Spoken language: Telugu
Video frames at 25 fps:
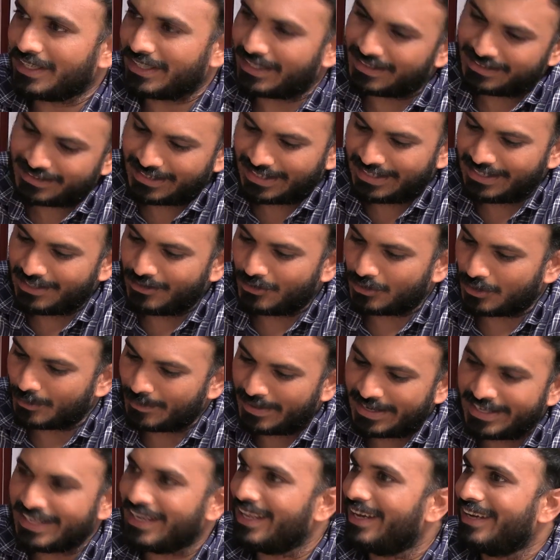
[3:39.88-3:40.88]
తను ఎంతైనా ఒక
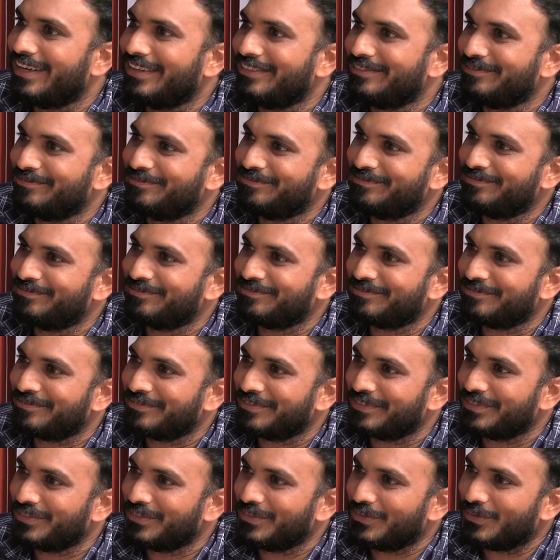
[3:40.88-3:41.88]
మహిళ
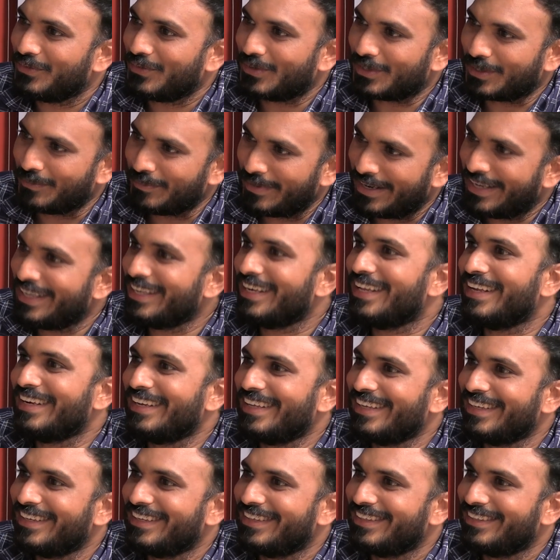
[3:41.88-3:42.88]
ఒక
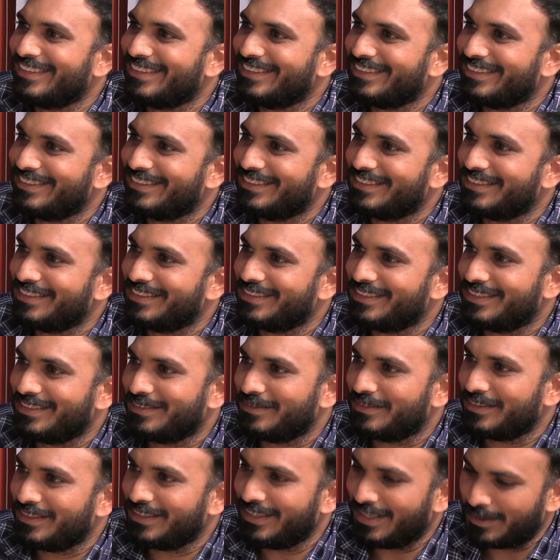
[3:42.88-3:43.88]
మహిళని
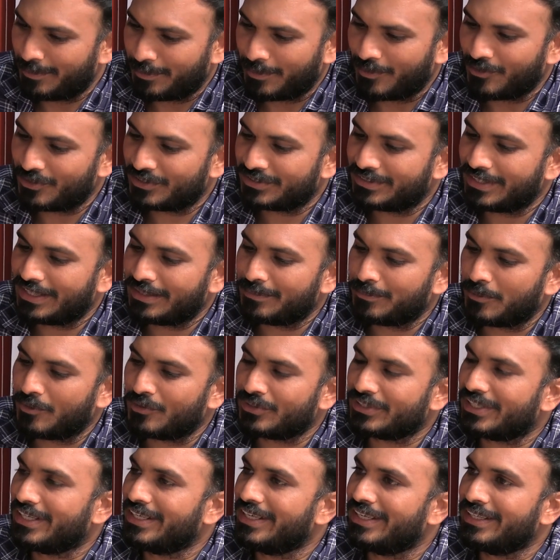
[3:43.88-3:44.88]
ఇలా పవర్ స్టార్
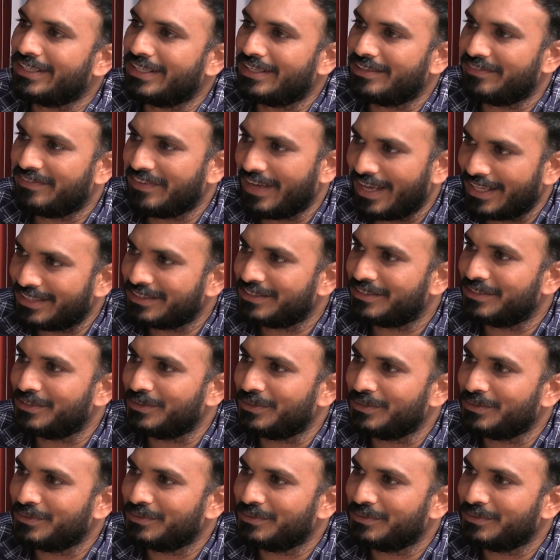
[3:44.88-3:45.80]
పవన్ కళ్యాణ్ గారి ఫ్యాన్స్